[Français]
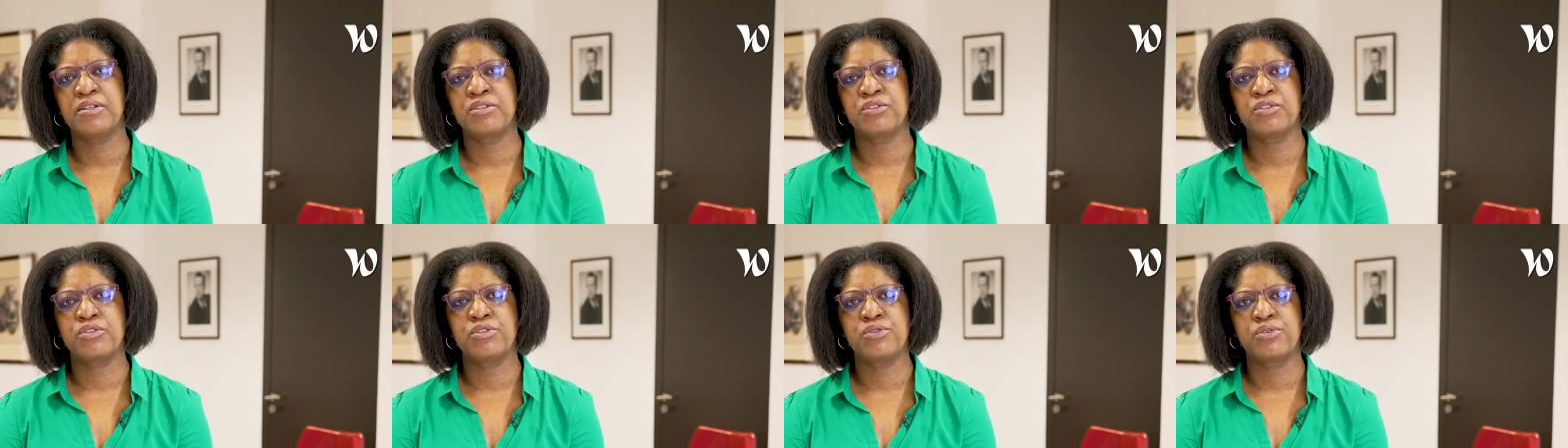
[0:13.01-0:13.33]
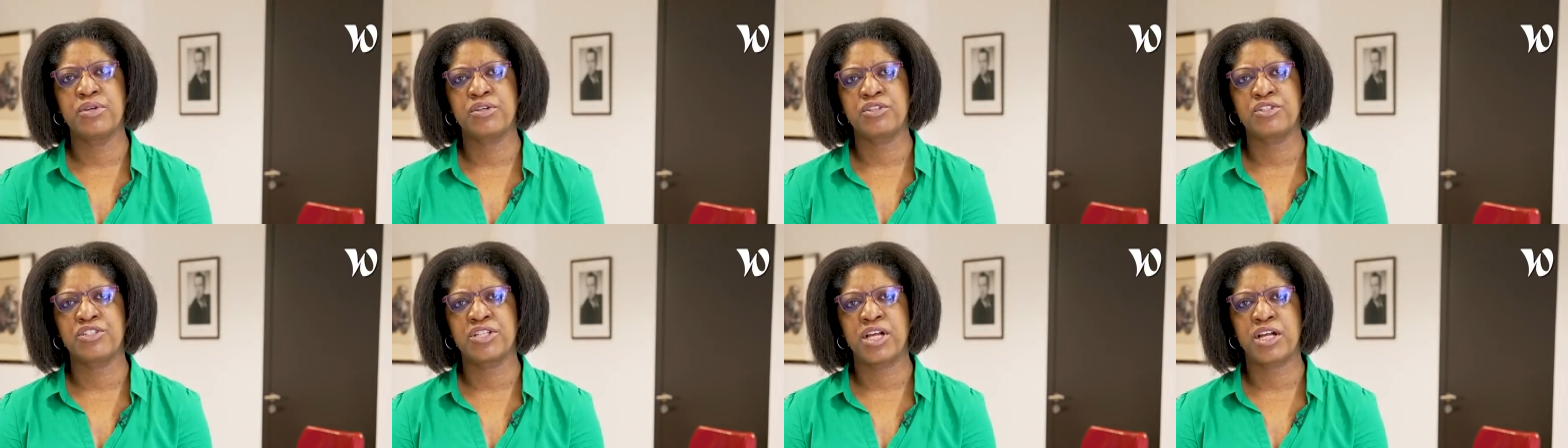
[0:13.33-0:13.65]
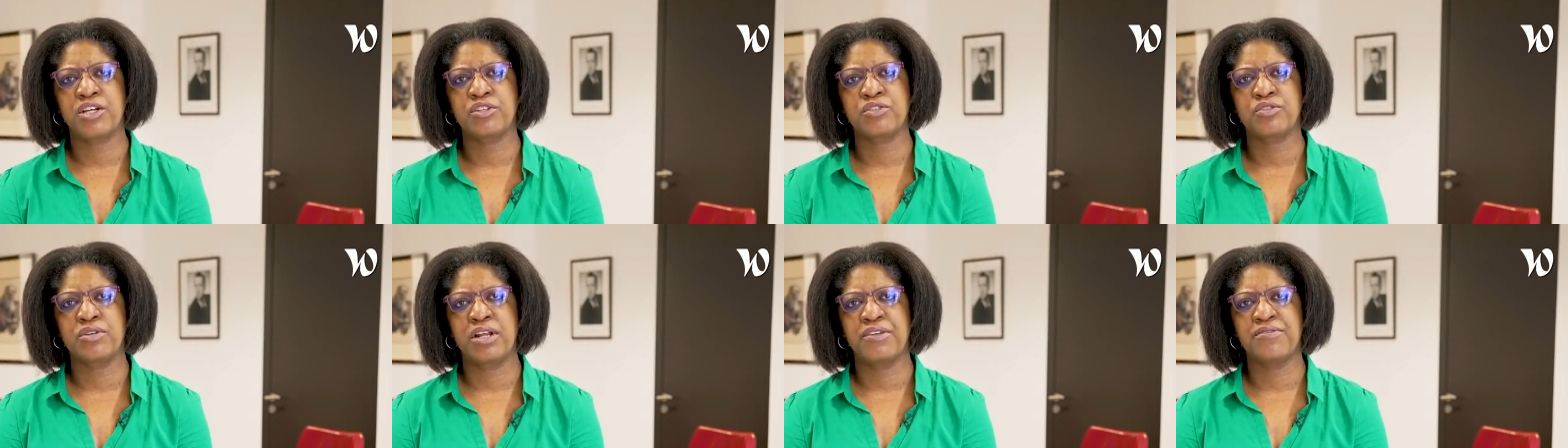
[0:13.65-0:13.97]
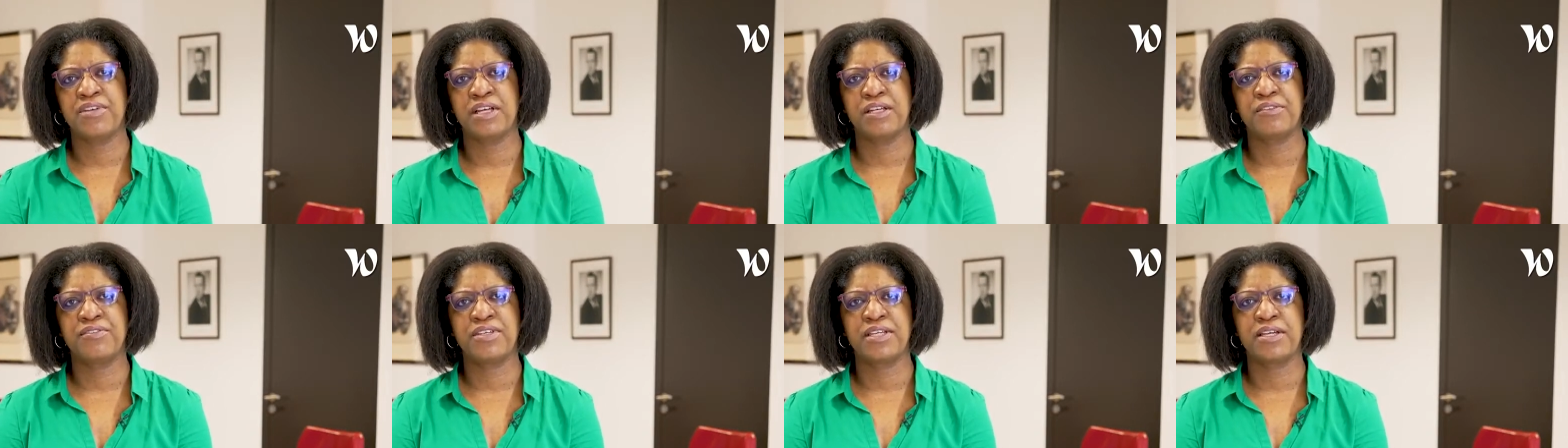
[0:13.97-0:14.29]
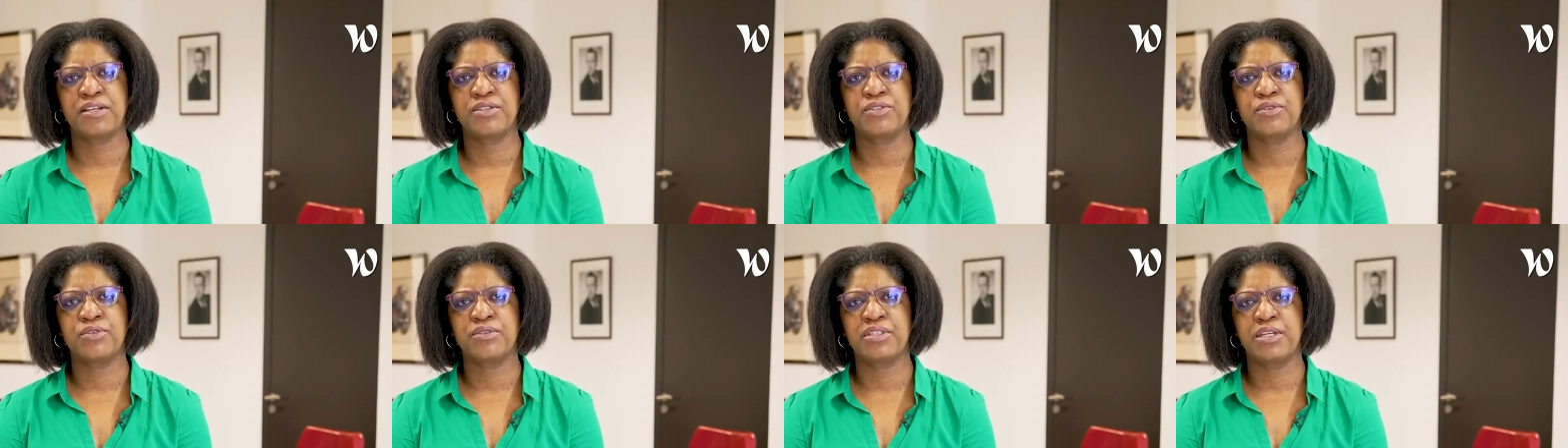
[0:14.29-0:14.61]
Je suis en charge de la
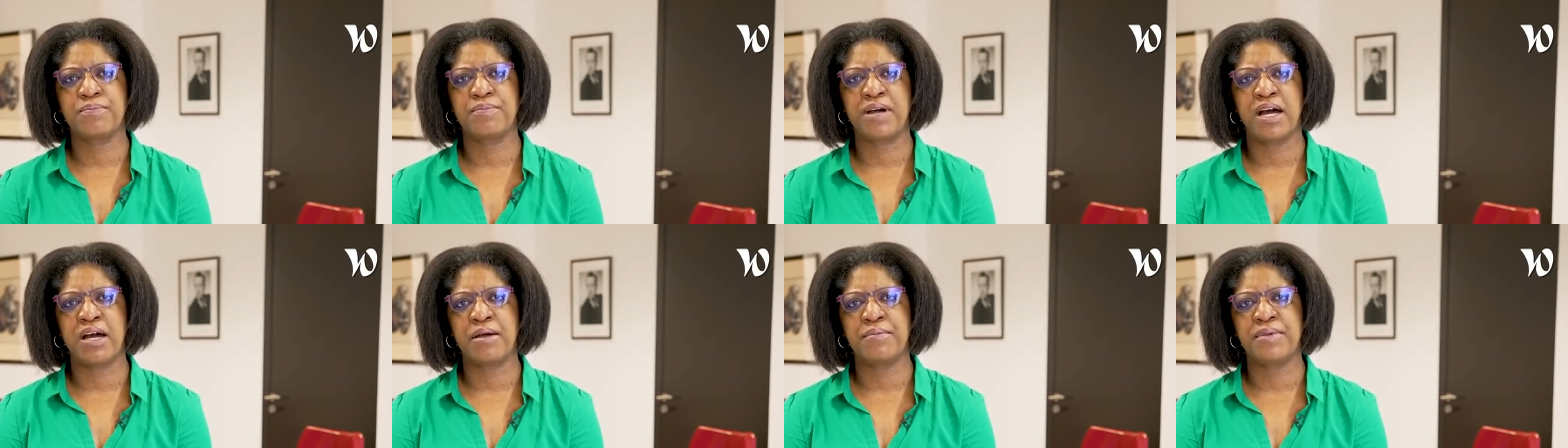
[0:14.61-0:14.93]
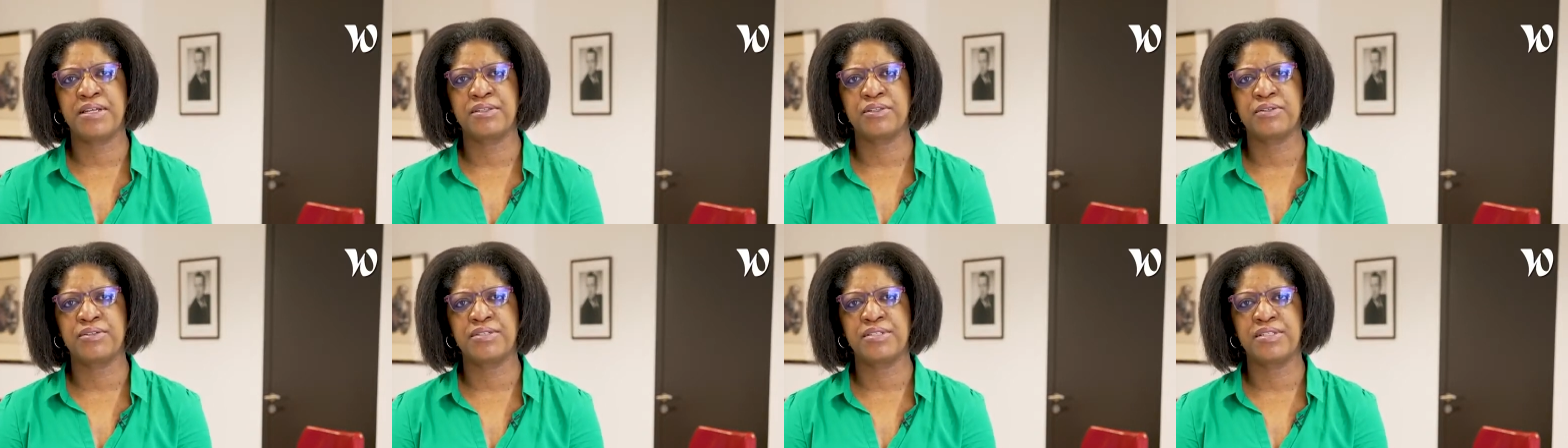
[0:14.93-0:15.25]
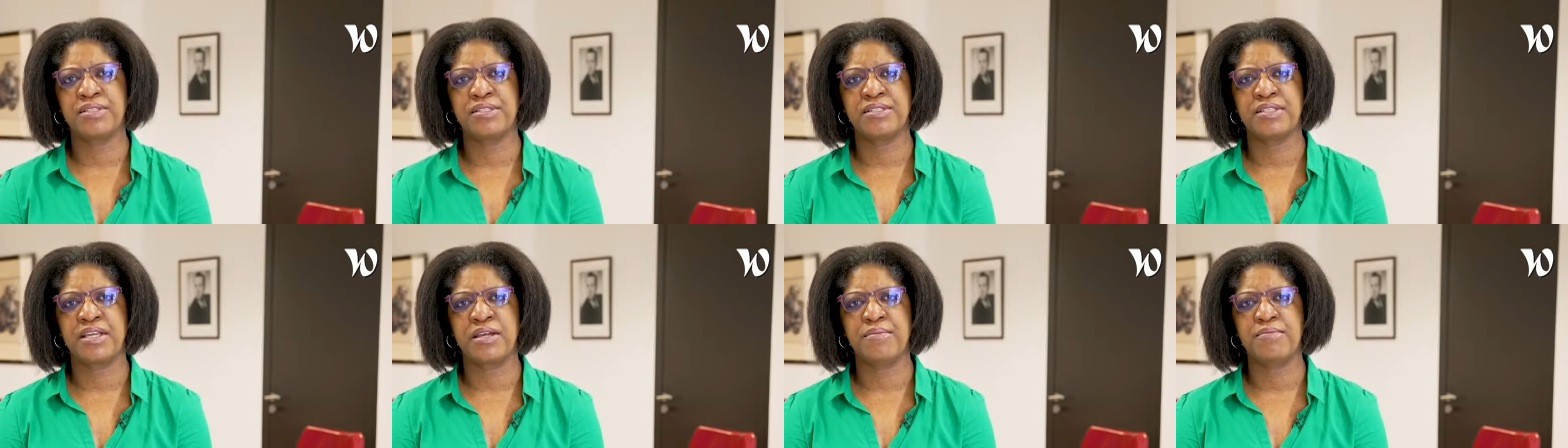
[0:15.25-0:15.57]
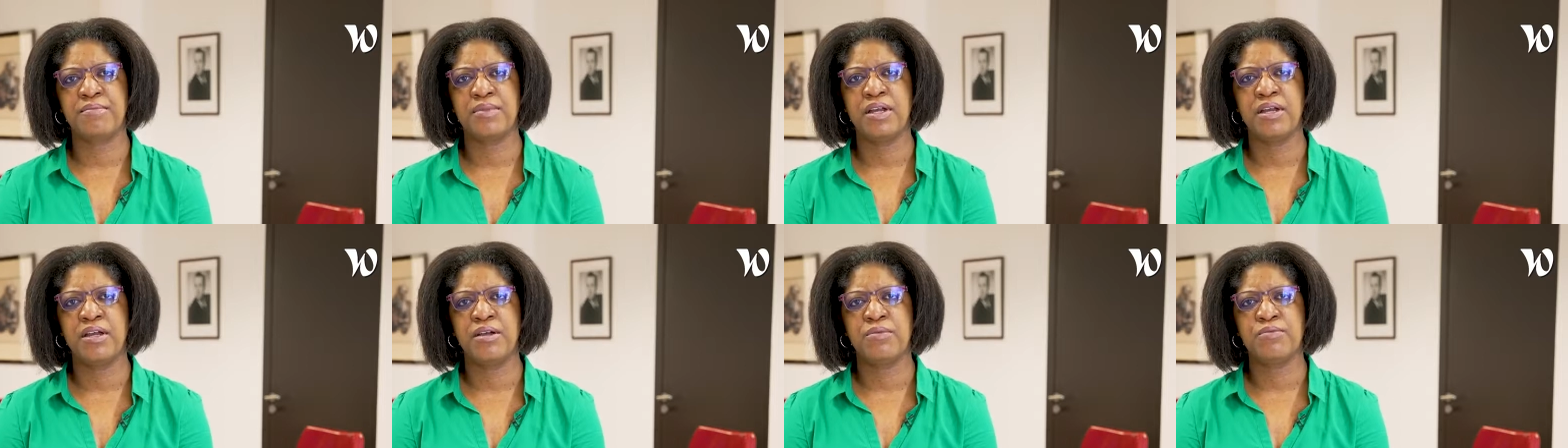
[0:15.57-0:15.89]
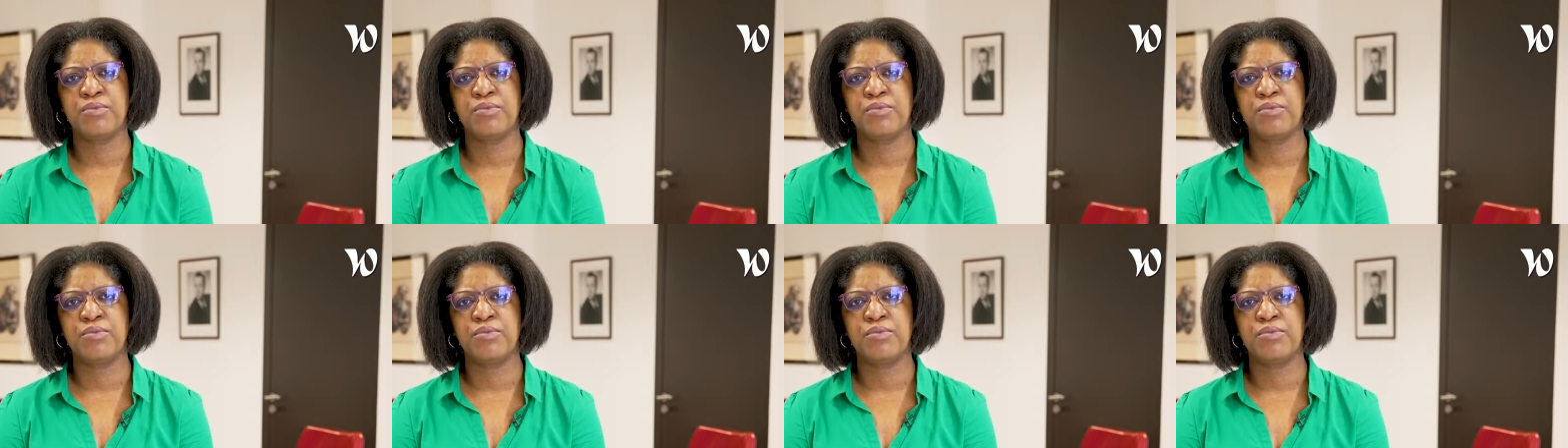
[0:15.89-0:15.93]
vérification des paramètres système